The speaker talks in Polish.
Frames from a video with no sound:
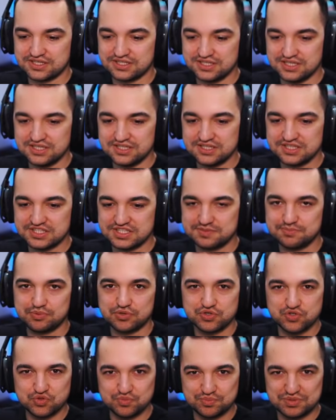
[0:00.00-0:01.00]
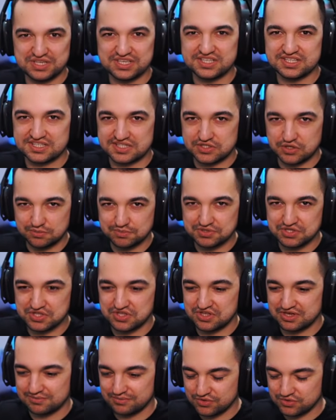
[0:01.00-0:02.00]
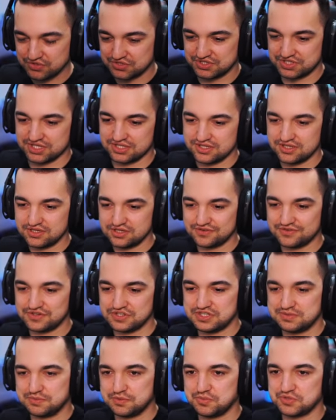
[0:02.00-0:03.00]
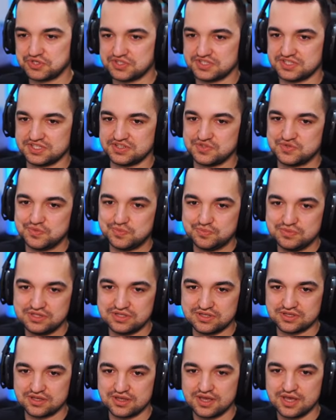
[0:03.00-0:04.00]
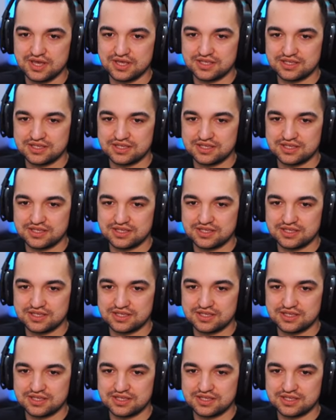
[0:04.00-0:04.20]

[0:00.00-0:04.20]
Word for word: inny sposób ich zdobyć nie można, tylko właśnie poprzez te submity.